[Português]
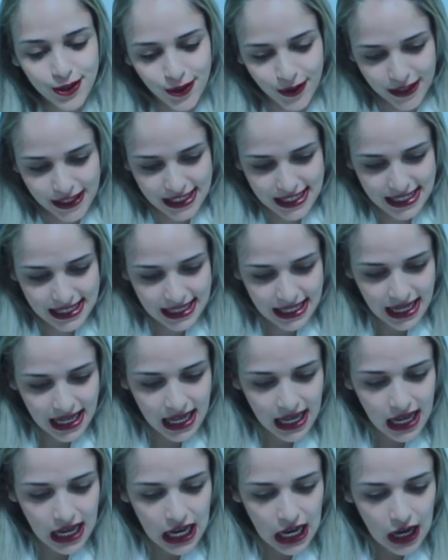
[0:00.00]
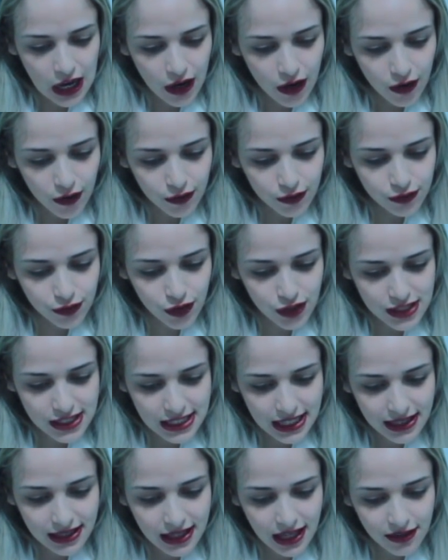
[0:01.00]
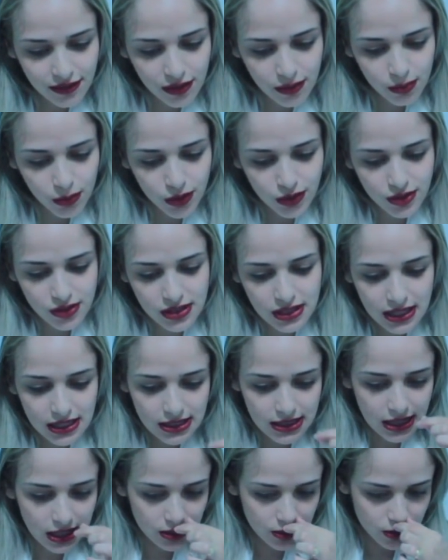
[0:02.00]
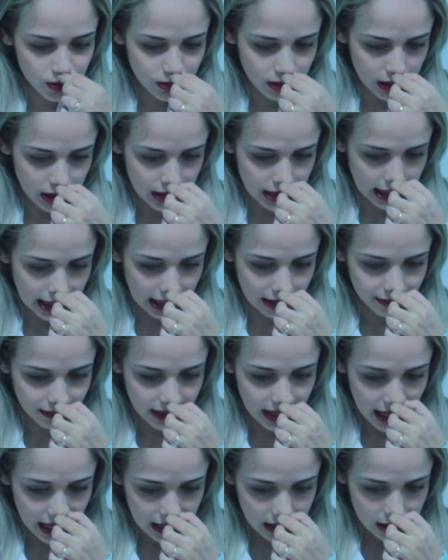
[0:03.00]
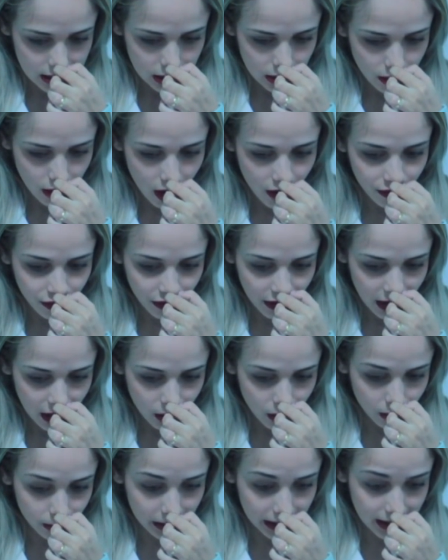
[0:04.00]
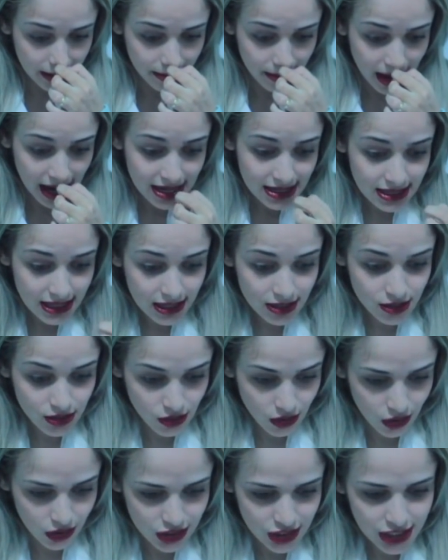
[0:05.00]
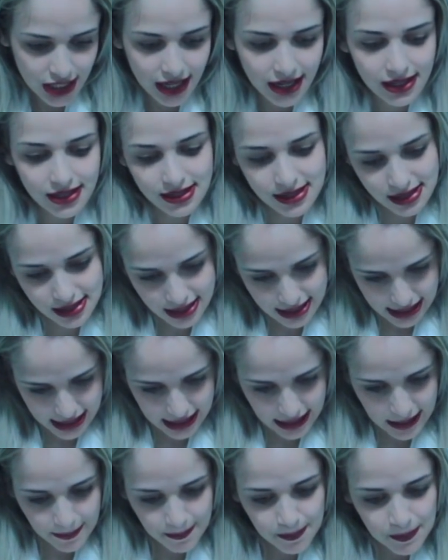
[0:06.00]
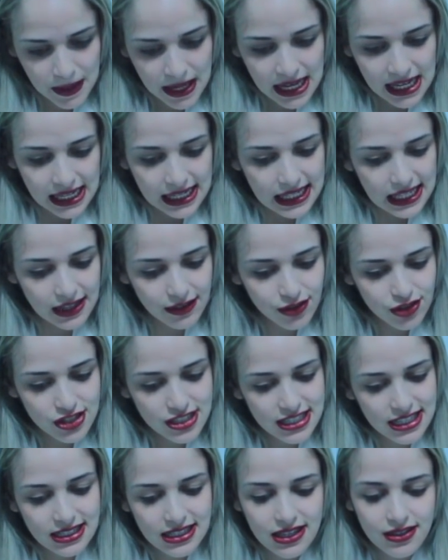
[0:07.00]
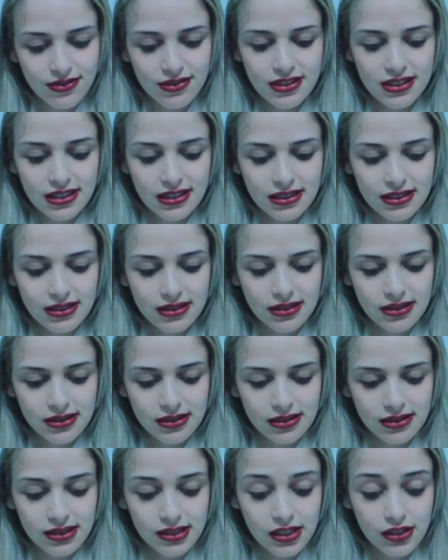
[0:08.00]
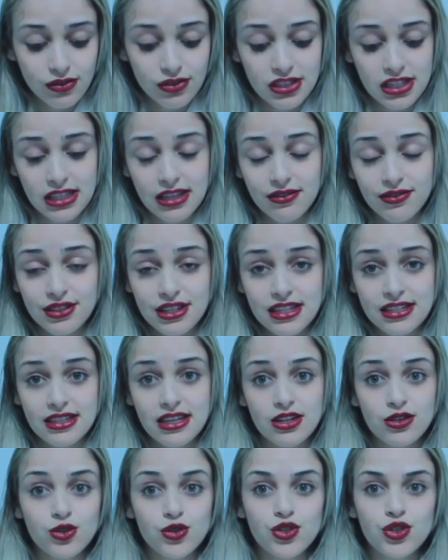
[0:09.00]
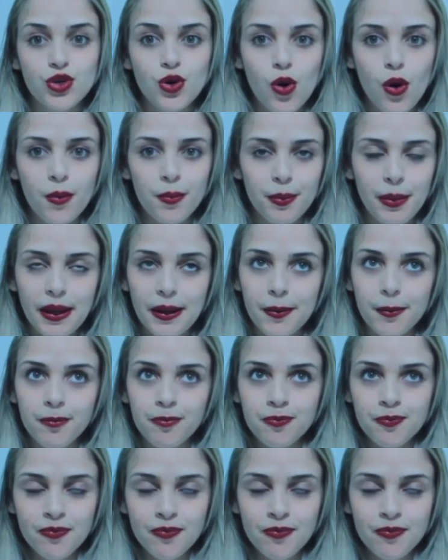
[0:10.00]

2. Você teve muitos desejos durante a gravidez? Qual foi a comida mais exótica, estranha, que você teve que você teve desejo de comer?